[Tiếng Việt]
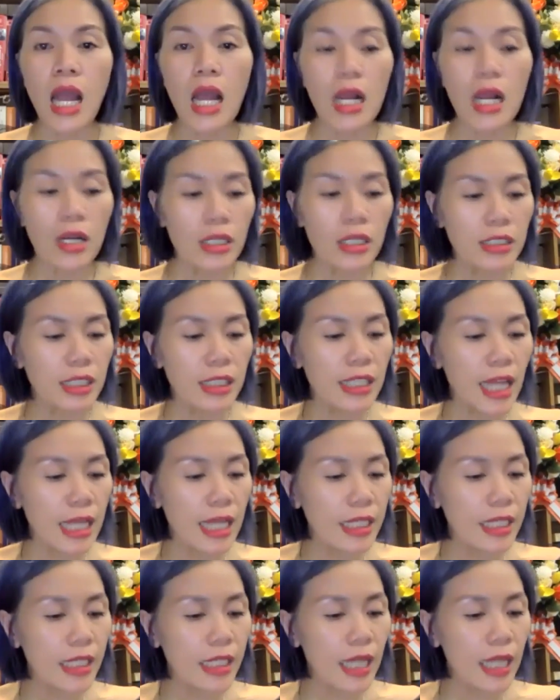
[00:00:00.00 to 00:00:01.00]
Đó chính là
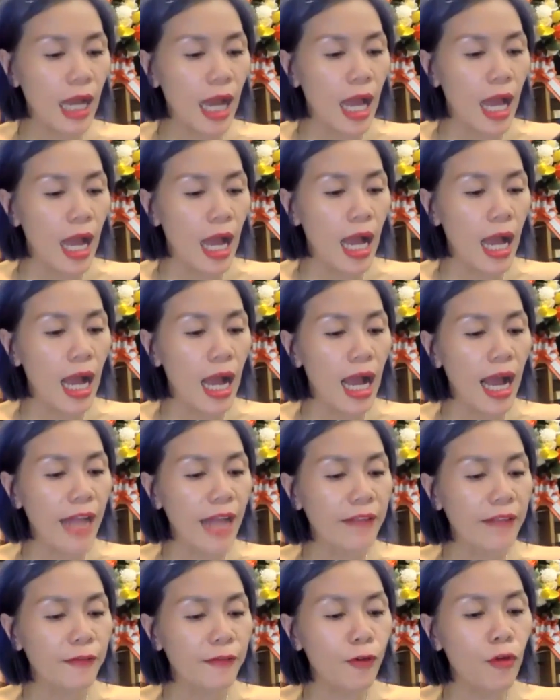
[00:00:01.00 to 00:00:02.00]
gì ạ? À,
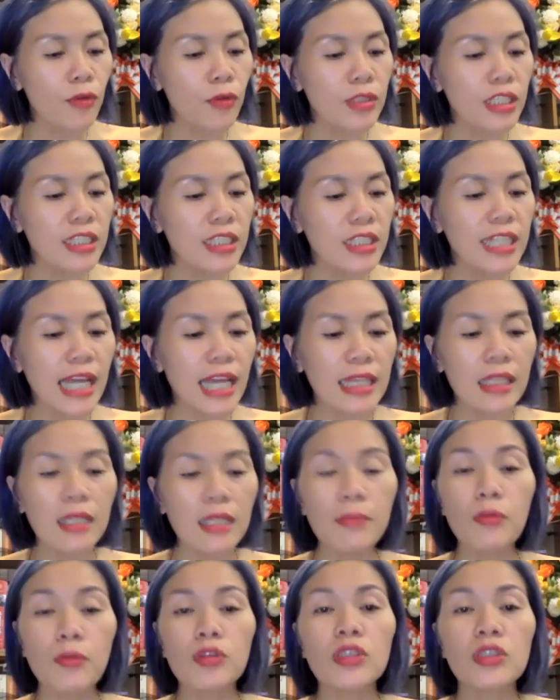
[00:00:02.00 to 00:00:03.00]
hạnh phúc sinh ra từ
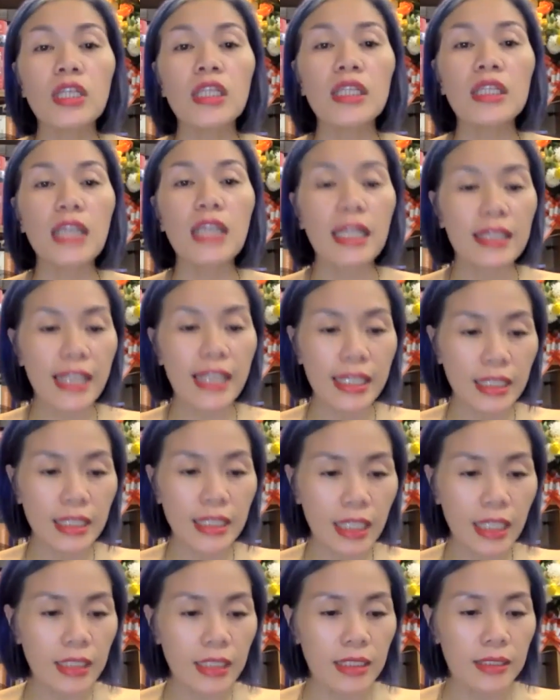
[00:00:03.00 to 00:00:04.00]
một tinh thần thanh
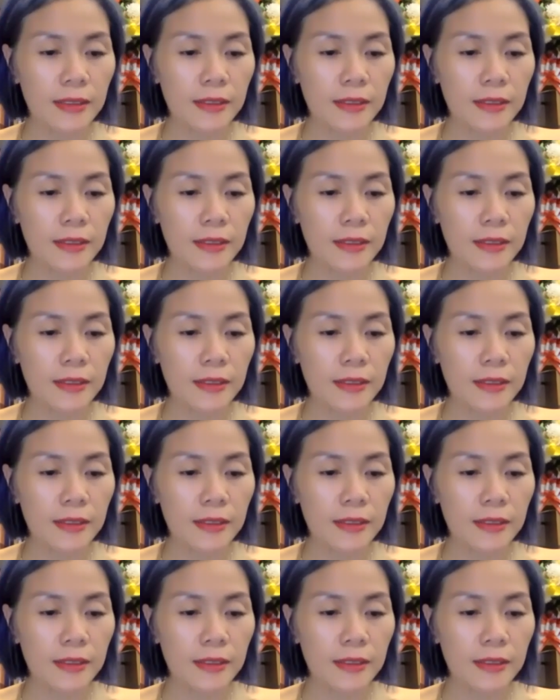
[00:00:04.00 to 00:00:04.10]
tịnh.